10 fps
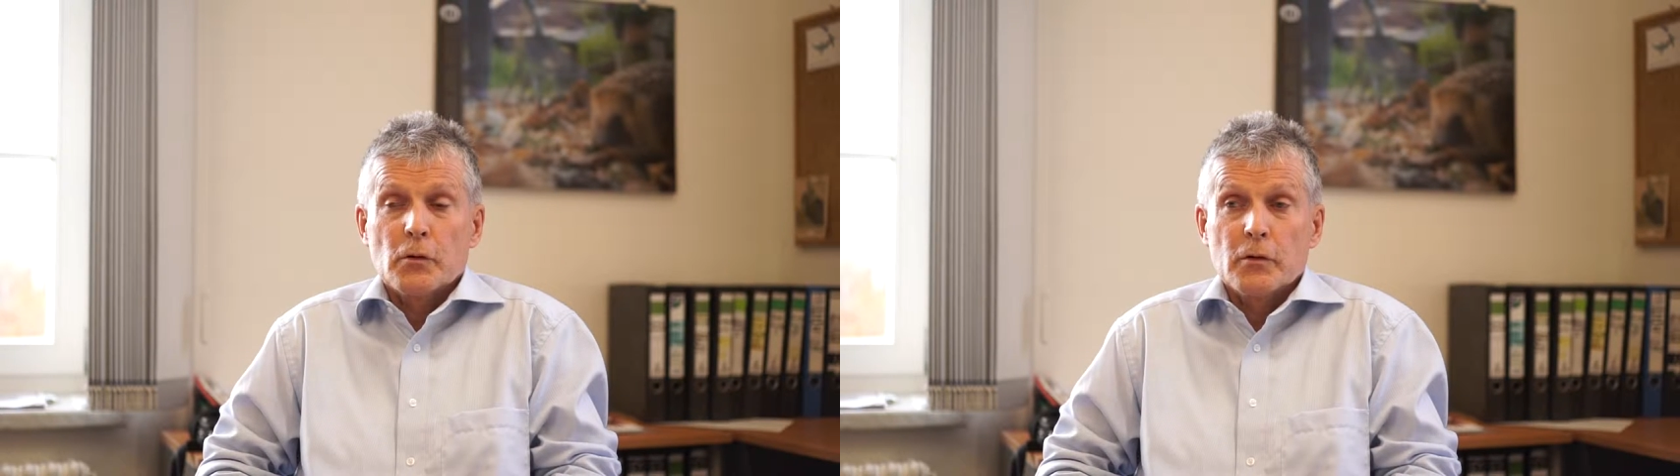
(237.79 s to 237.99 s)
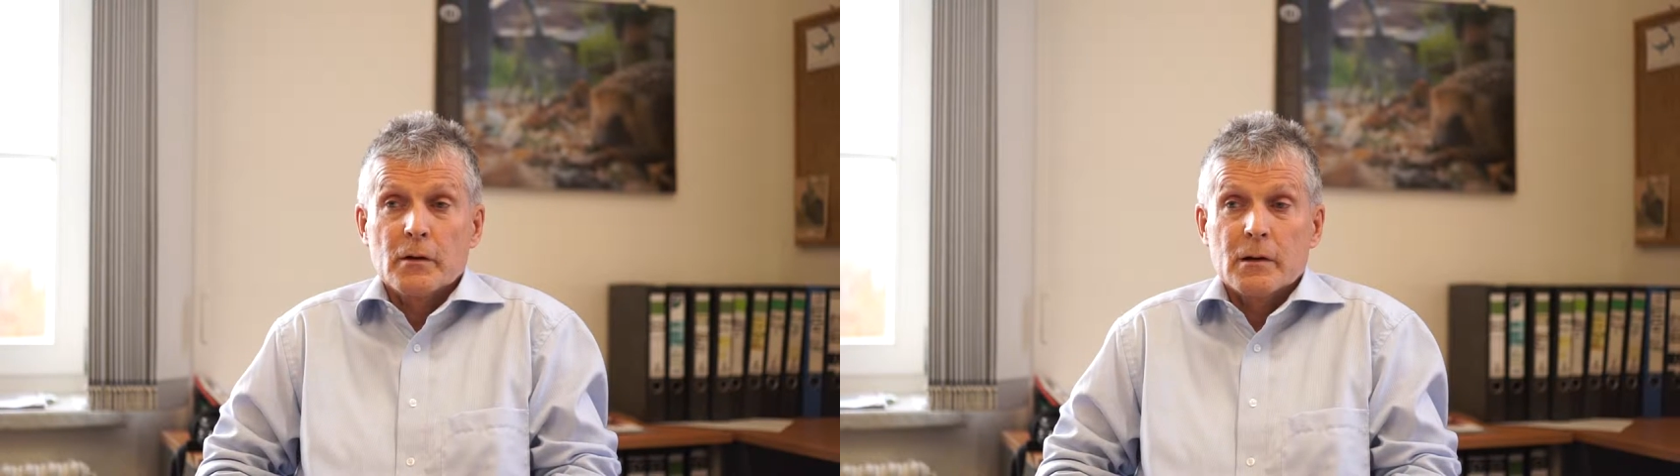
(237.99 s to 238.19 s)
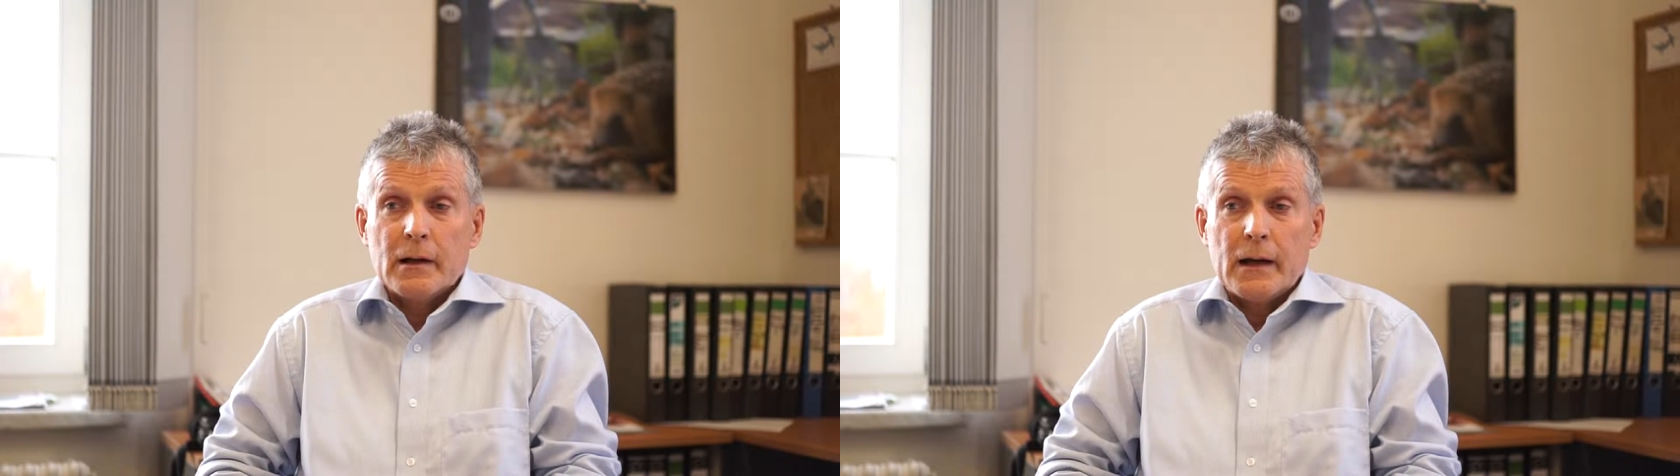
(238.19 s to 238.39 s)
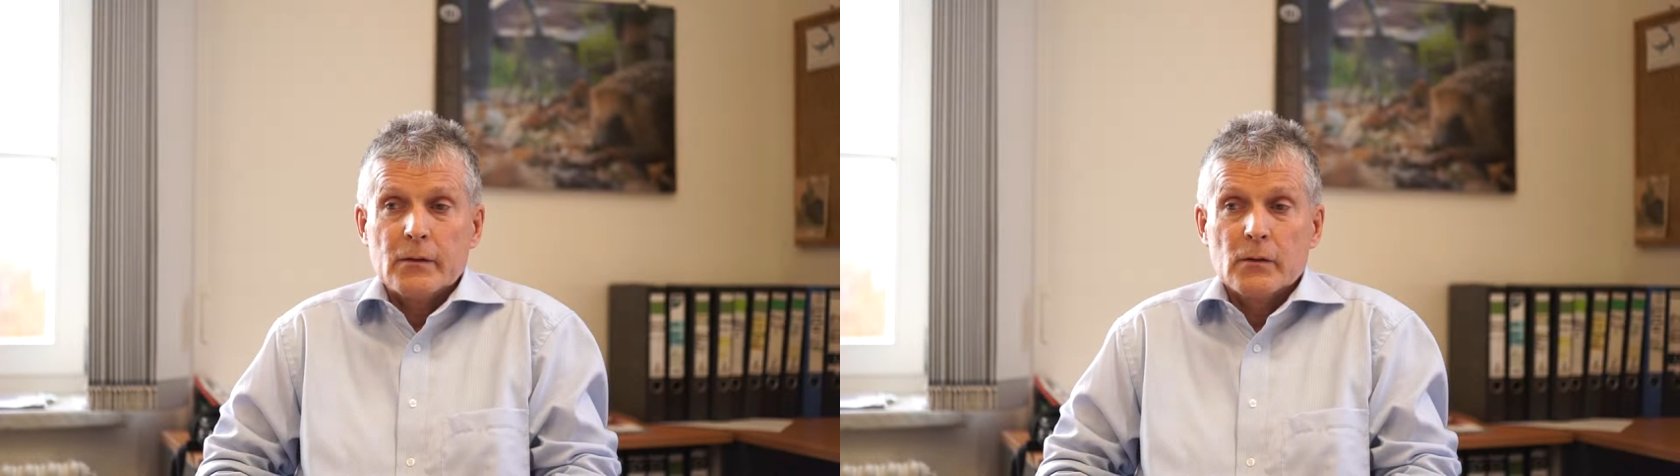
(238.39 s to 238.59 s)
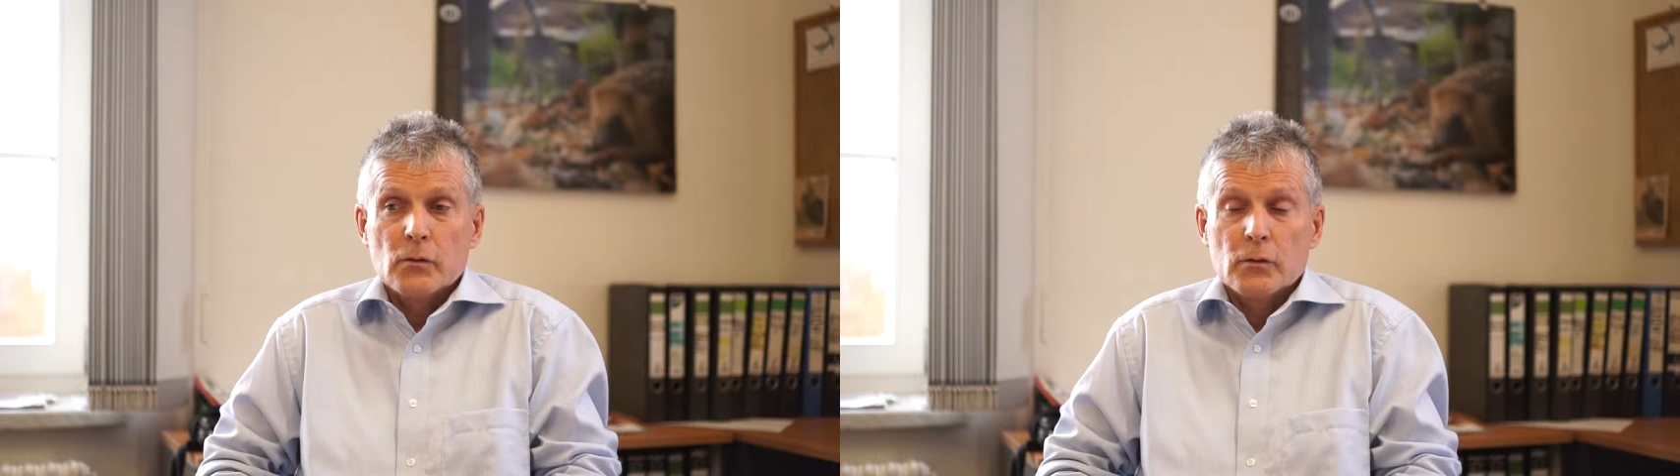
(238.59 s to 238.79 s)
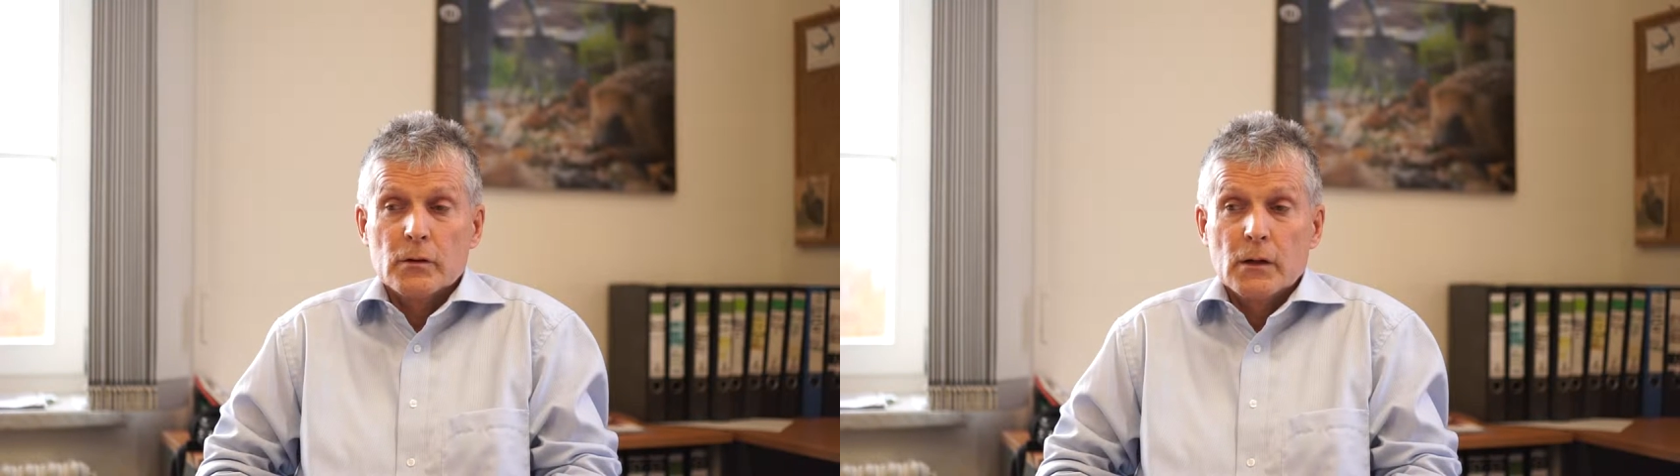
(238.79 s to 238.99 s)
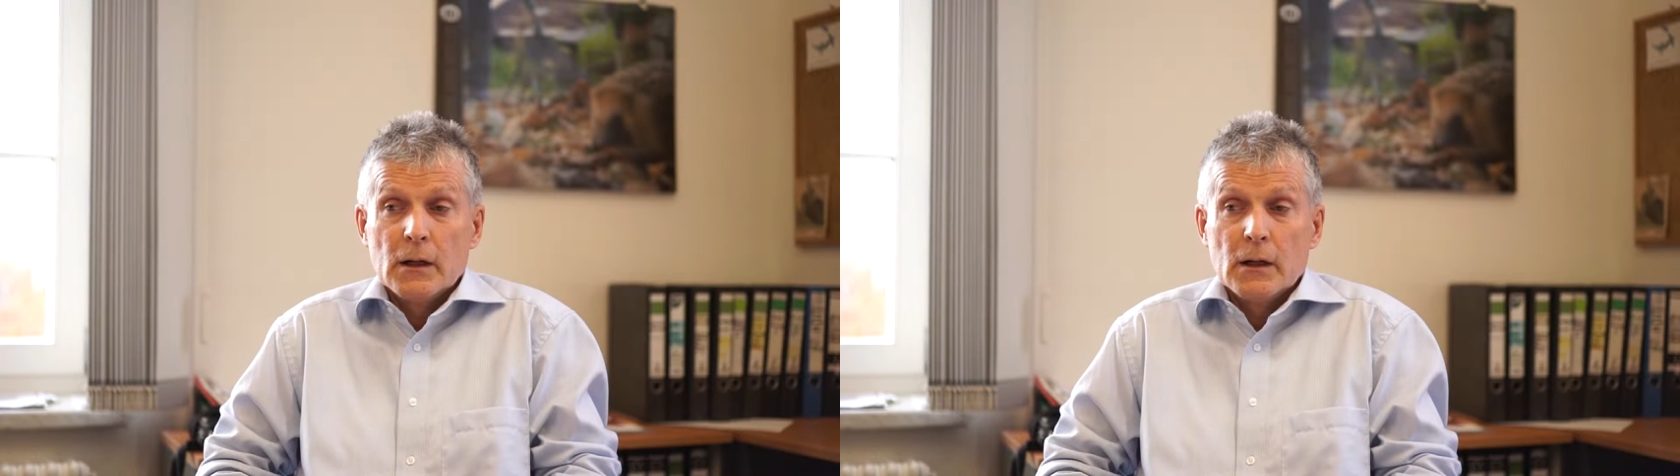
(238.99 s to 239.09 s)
Körner, geleitet und